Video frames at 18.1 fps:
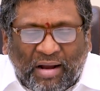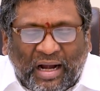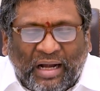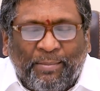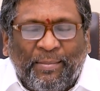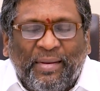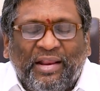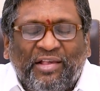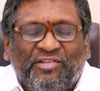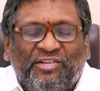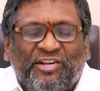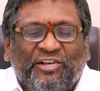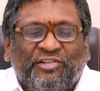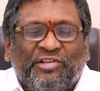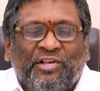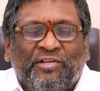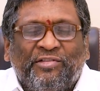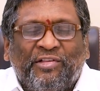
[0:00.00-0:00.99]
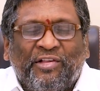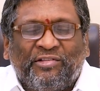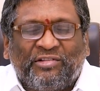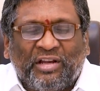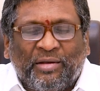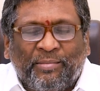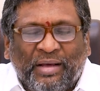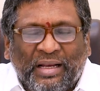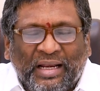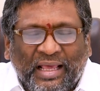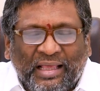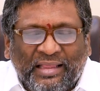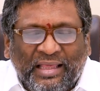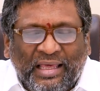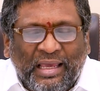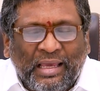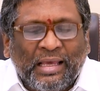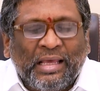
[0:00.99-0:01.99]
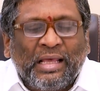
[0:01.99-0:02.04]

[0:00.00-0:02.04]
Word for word: అడ్మినిస్ట్రేషన్ సిస్టమ్ అనేది